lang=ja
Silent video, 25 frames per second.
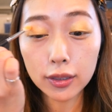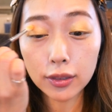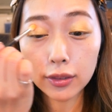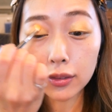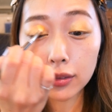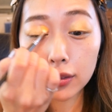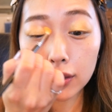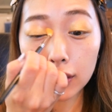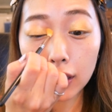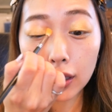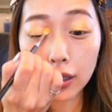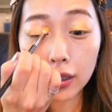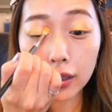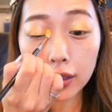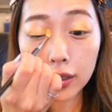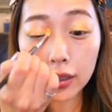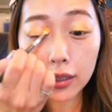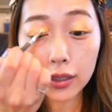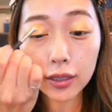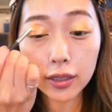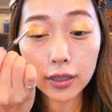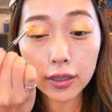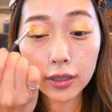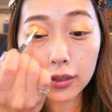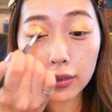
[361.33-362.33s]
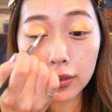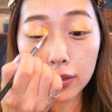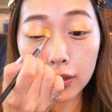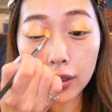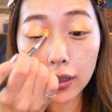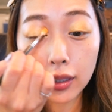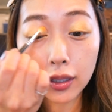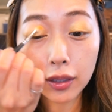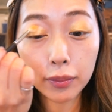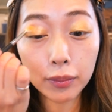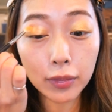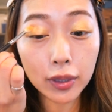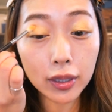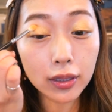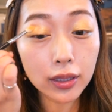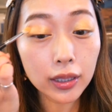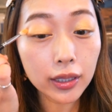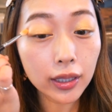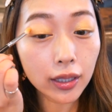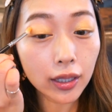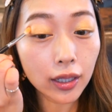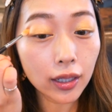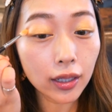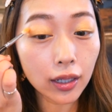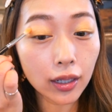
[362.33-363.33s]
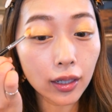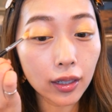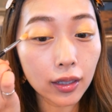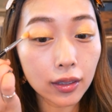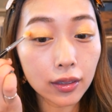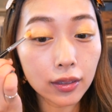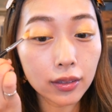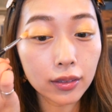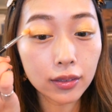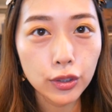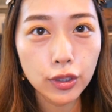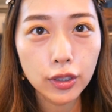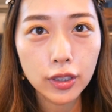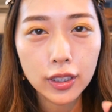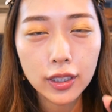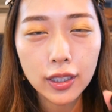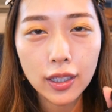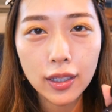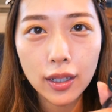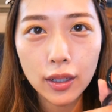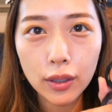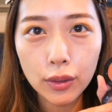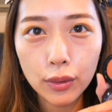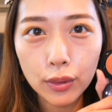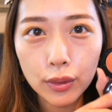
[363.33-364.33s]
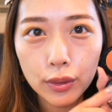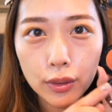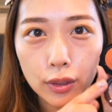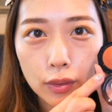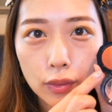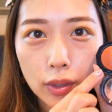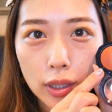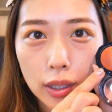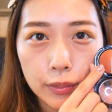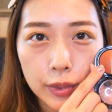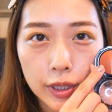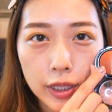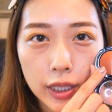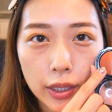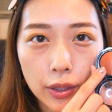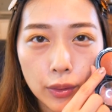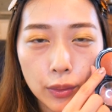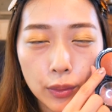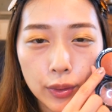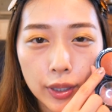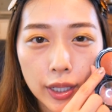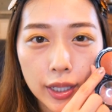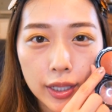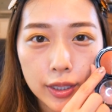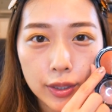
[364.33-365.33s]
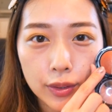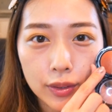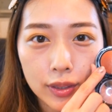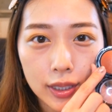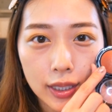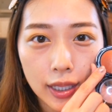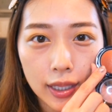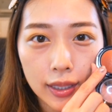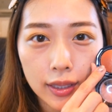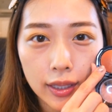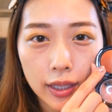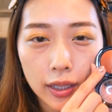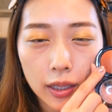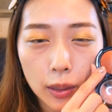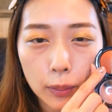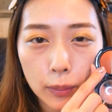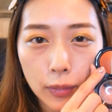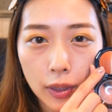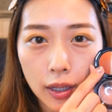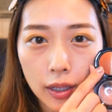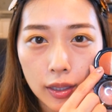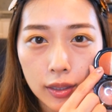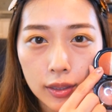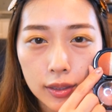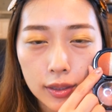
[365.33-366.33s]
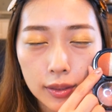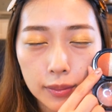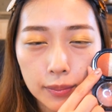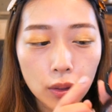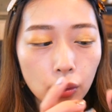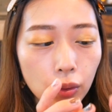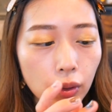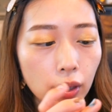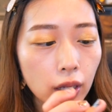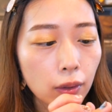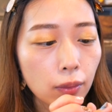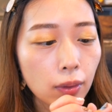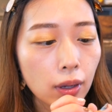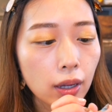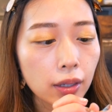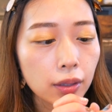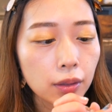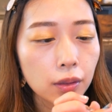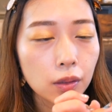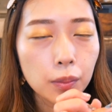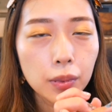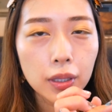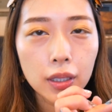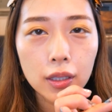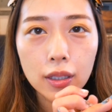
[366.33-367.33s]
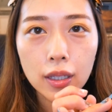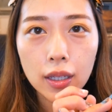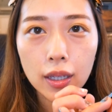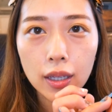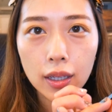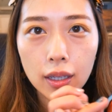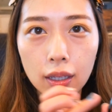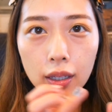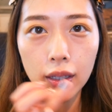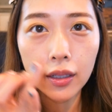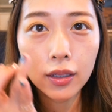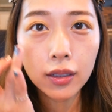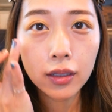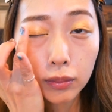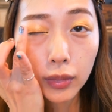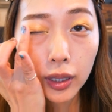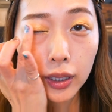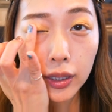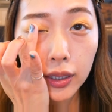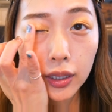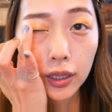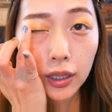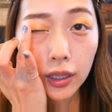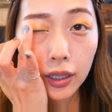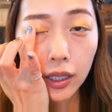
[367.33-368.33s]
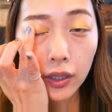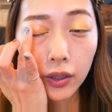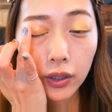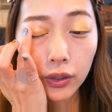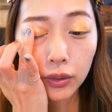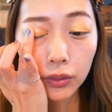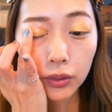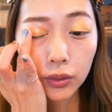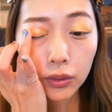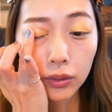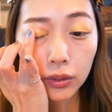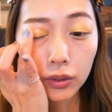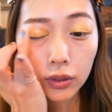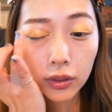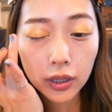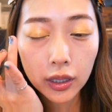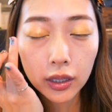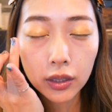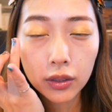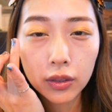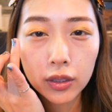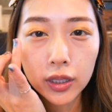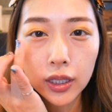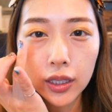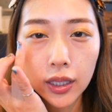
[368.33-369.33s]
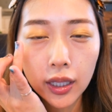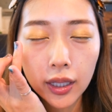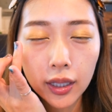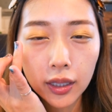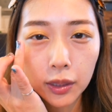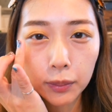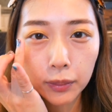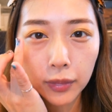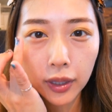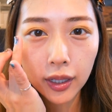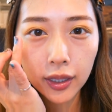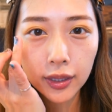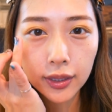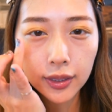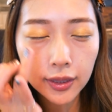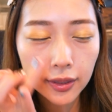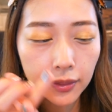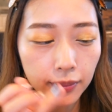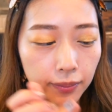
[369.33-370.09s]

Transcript: 色がいいですよねめっちゃ綺麗そしたら今度はピセのオレンジを使っていきますこれは指で目尻側のところにのせていきます